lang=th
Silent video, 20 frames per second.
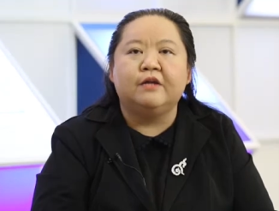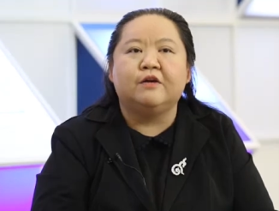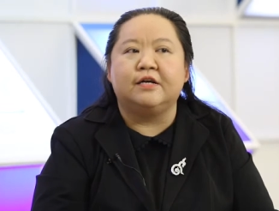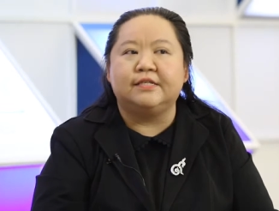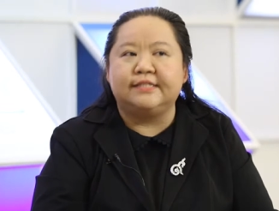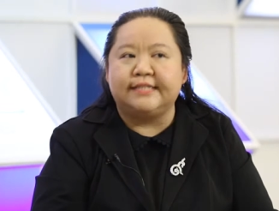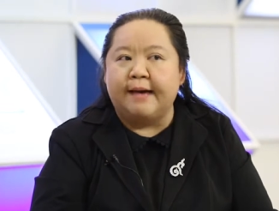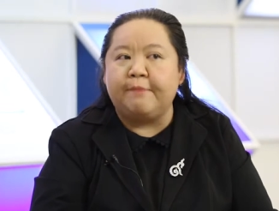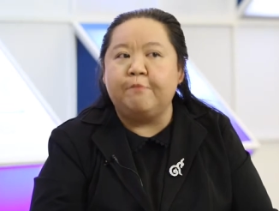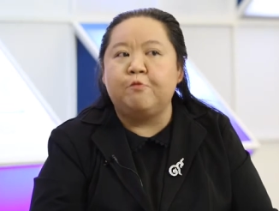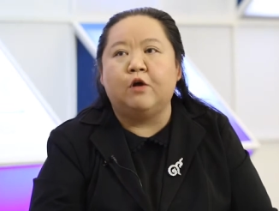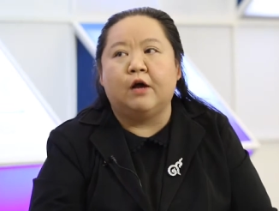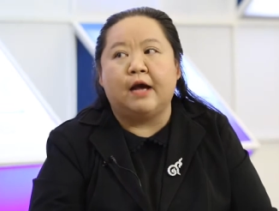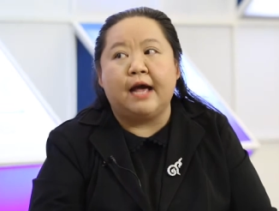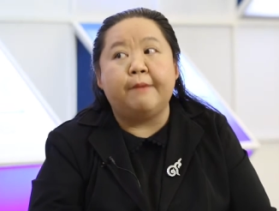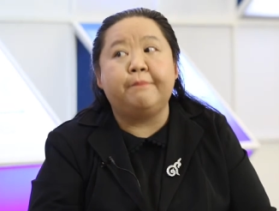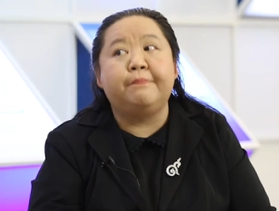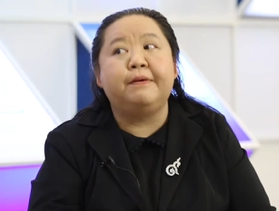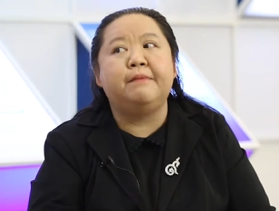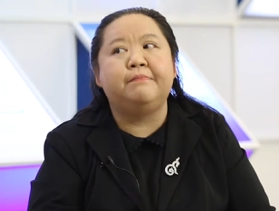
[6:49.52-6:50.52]
ก็สร้างมูล
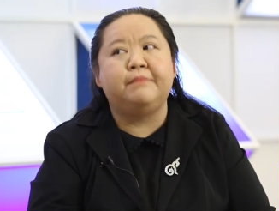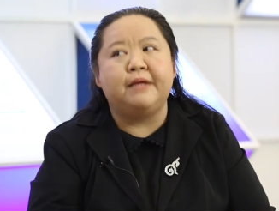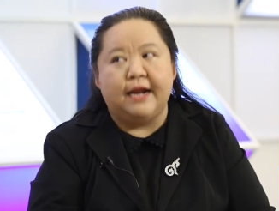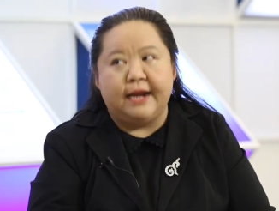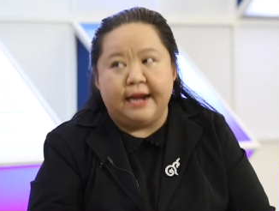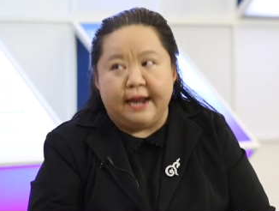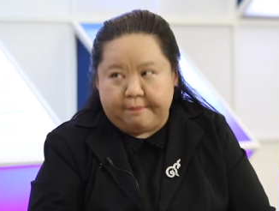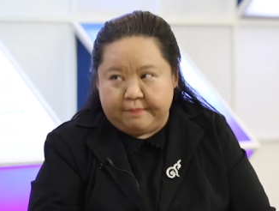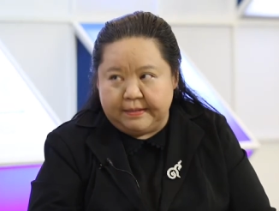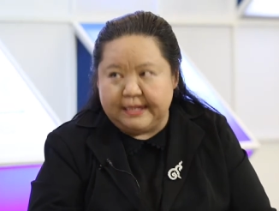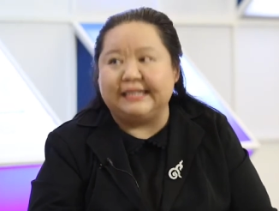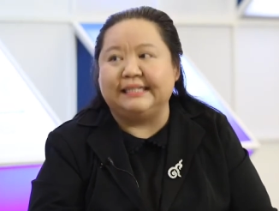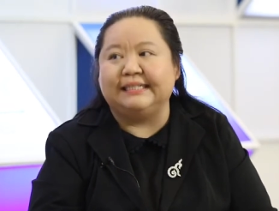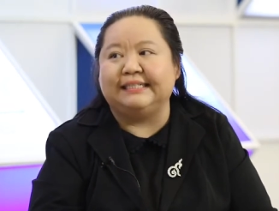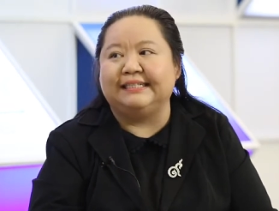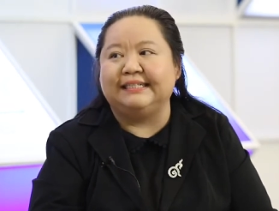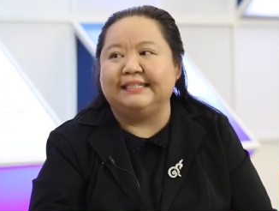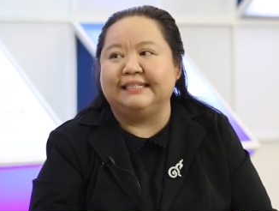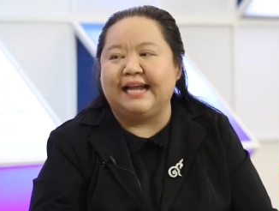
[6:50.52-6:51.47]
ค่าเพิ่มได้ระดับหนึ่ง